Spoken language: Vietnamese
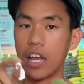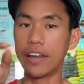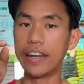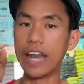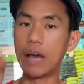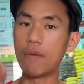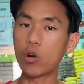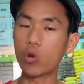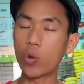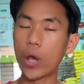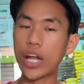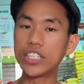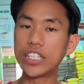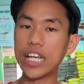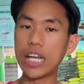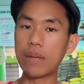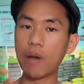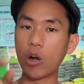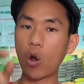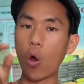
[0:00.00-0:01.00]
nếu mà quý anh
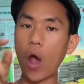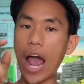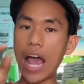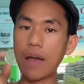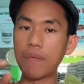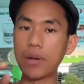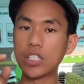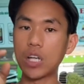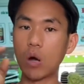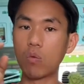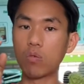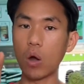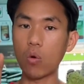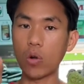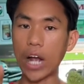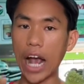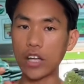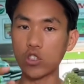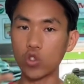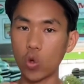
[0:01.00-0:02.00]
chị mà có ai mà trồng rau
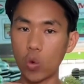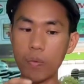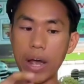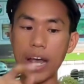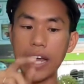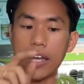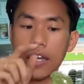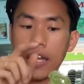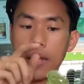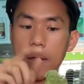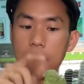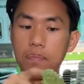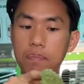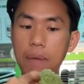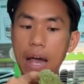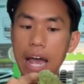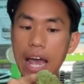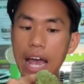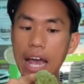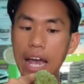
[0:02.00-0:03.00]
cải rúm ấy
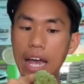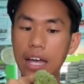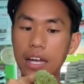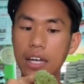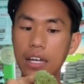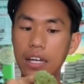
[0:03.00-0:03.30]
mà